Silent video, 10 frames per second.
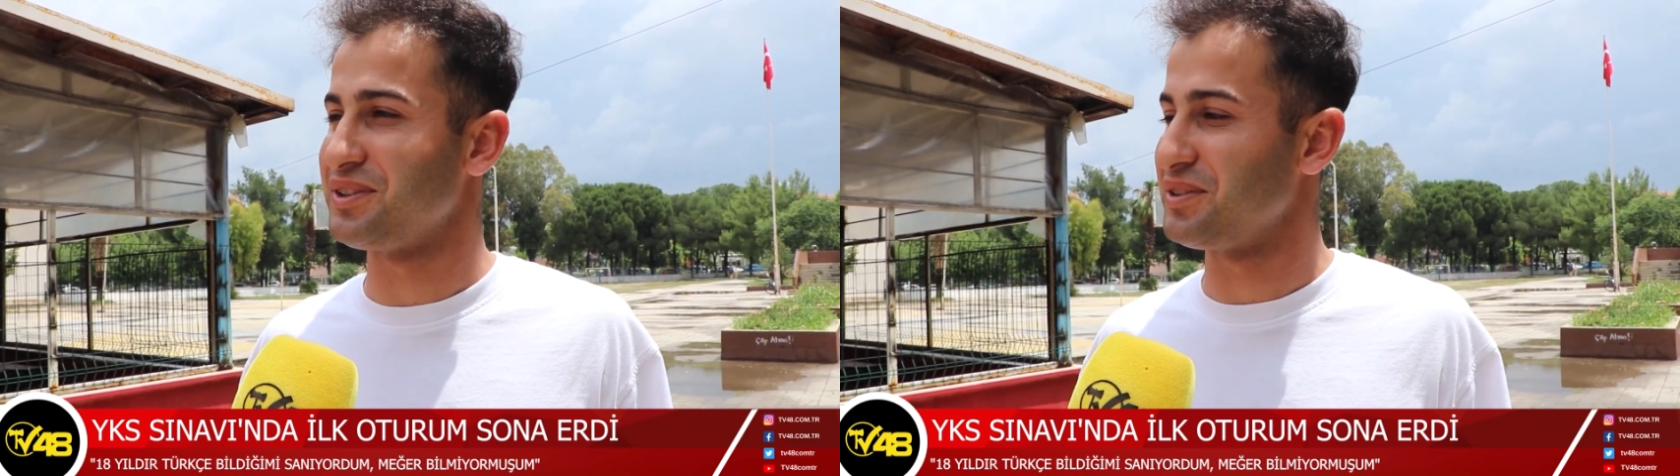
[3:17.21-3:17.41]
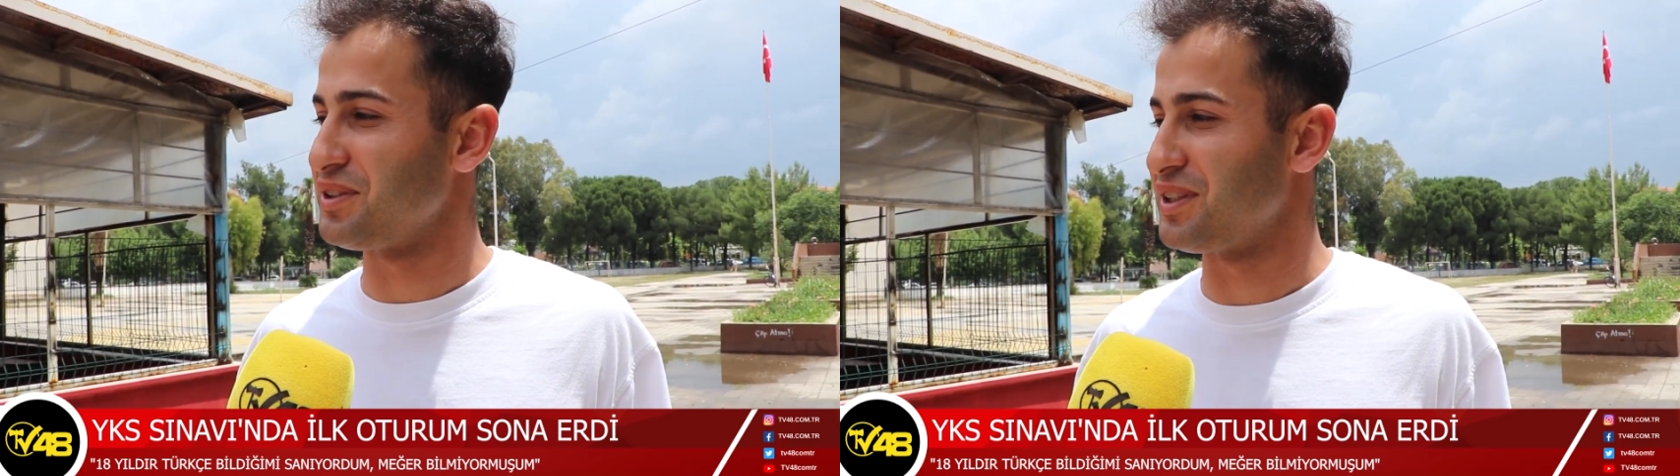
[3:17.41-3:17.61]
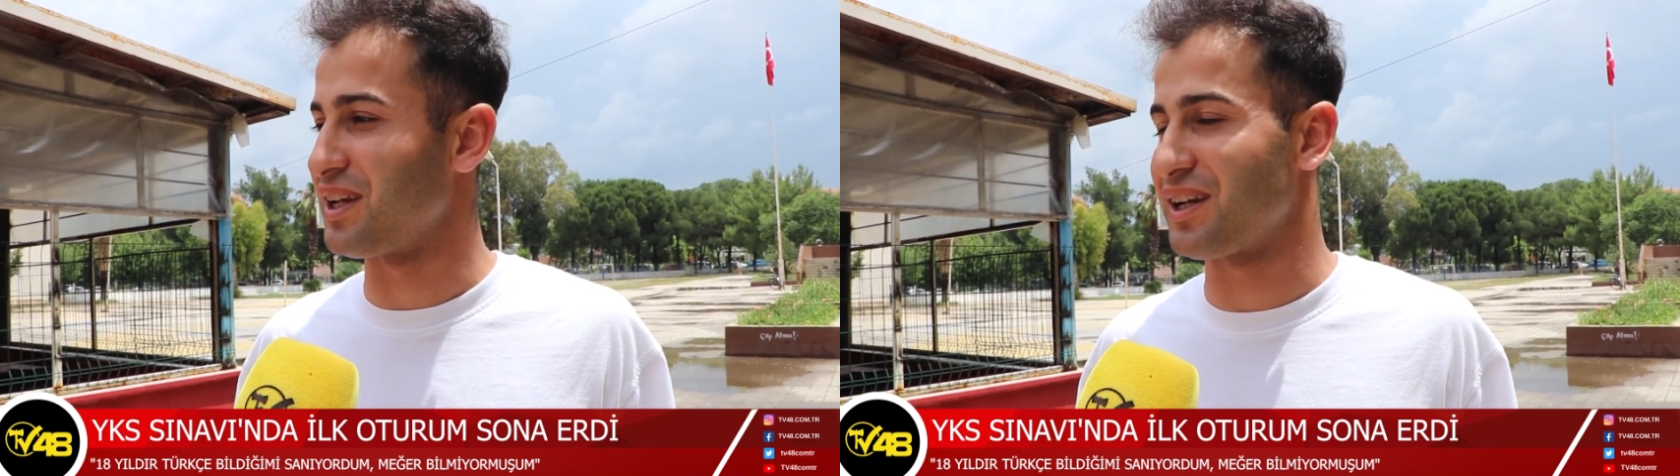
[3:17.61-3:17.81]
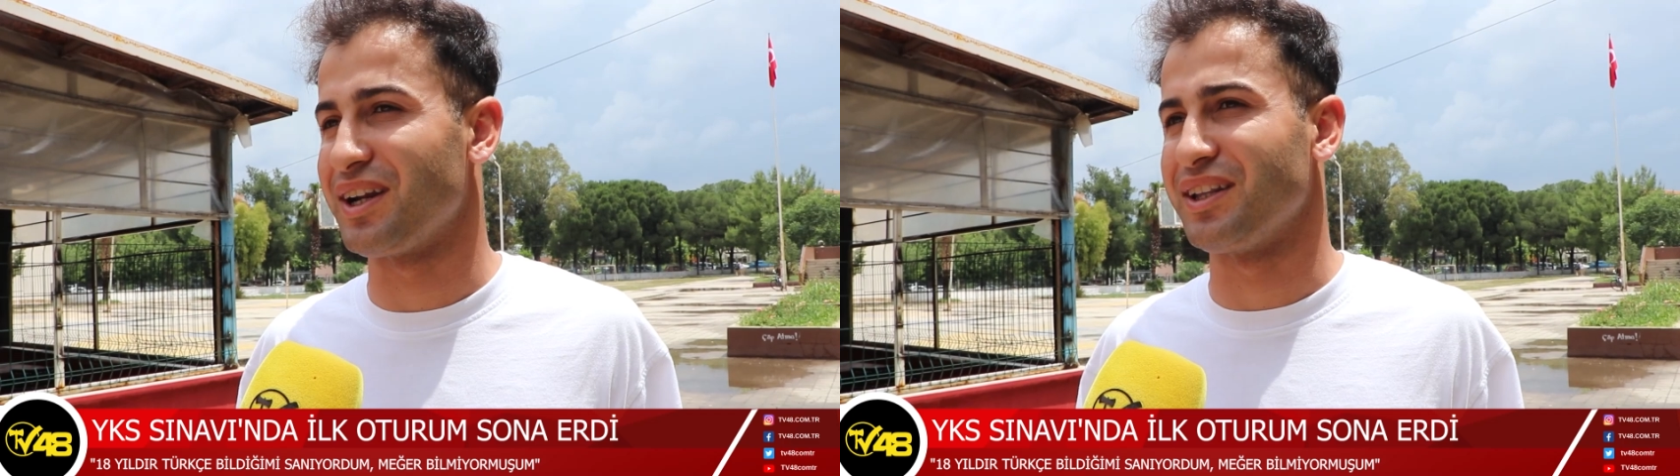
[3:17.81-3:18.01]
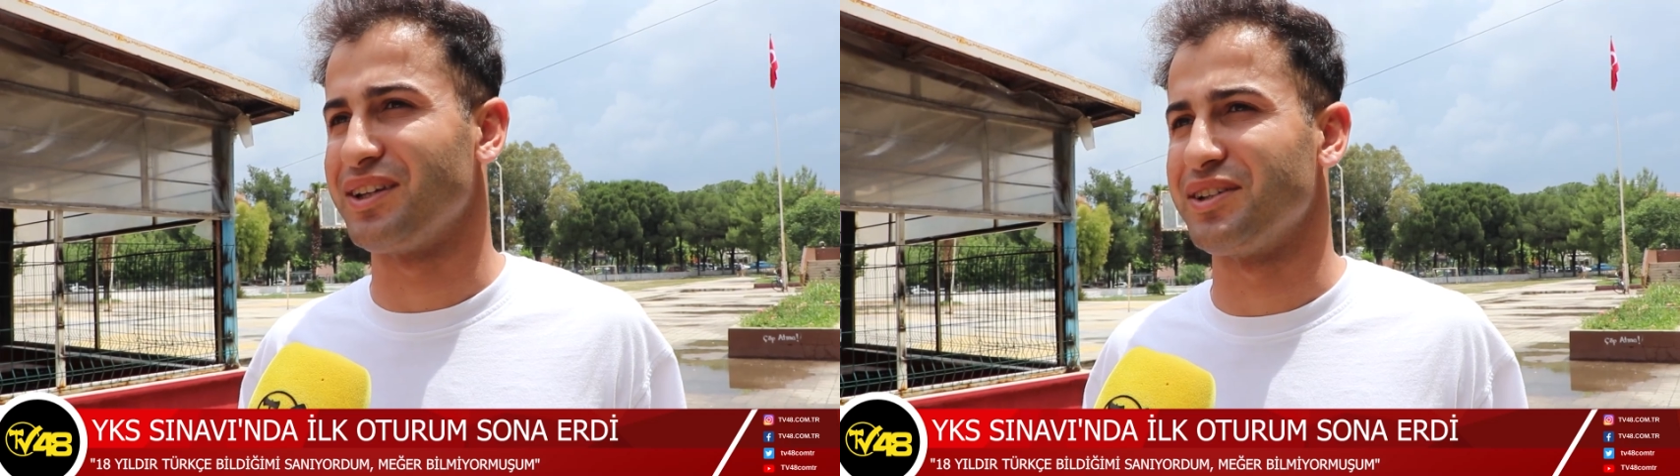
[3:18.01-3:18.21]
Tekrar
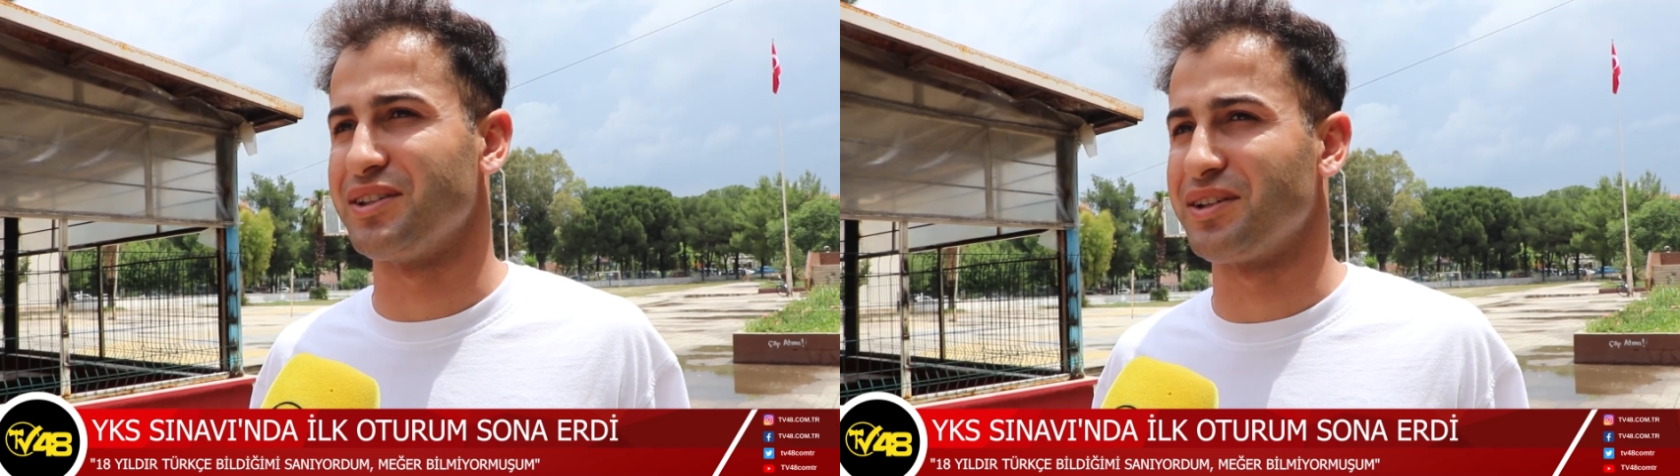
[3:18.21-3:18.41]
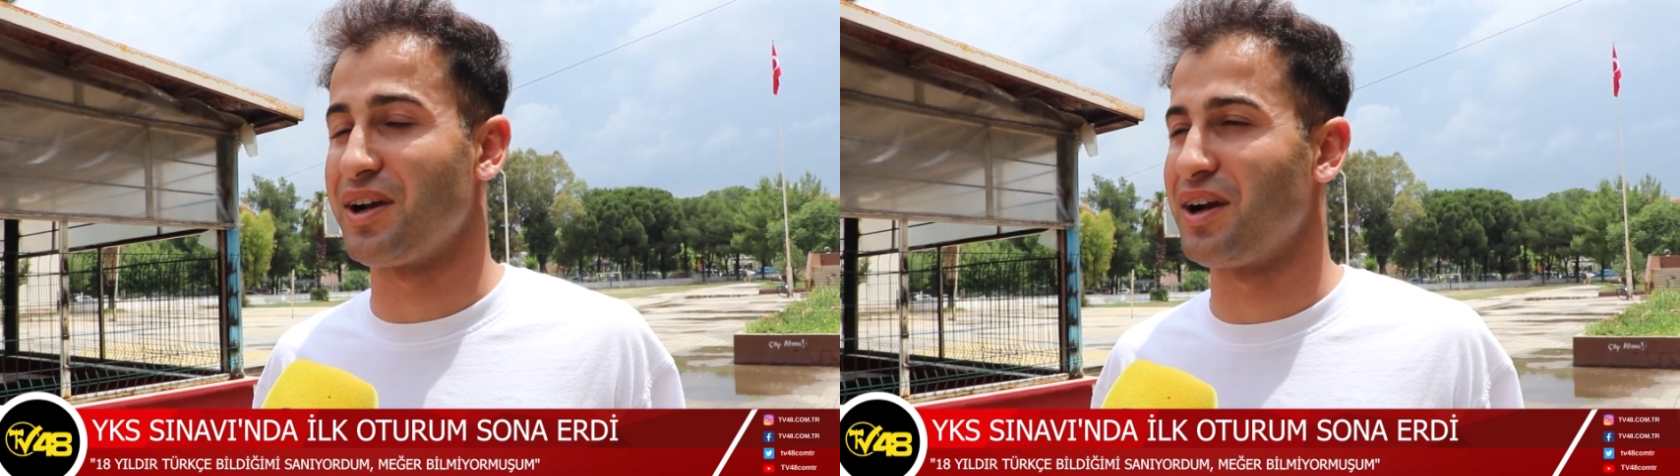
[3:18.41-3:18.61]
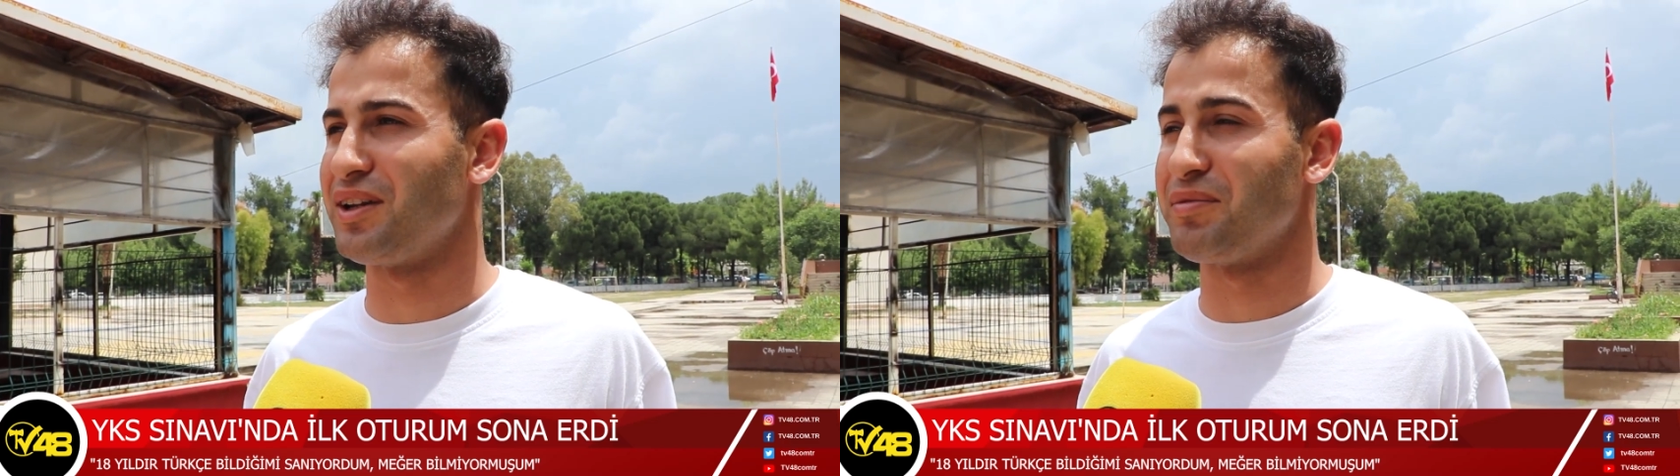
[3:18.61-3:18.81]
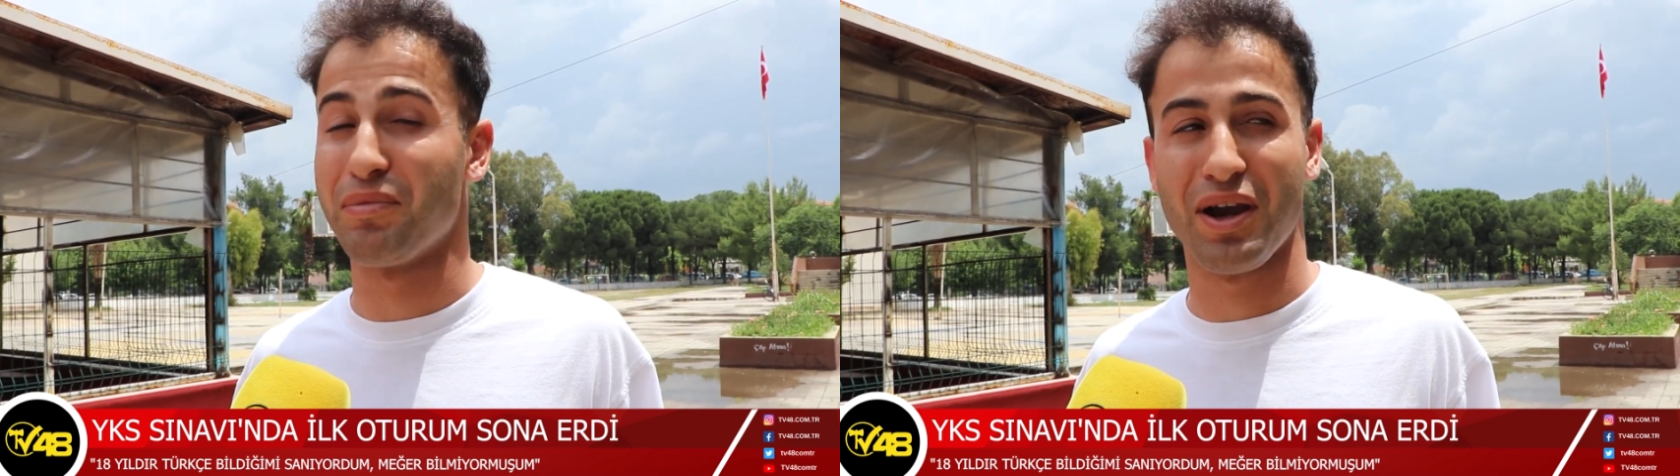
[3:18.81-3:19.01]
Tekrardan girdik. girdik. Aynen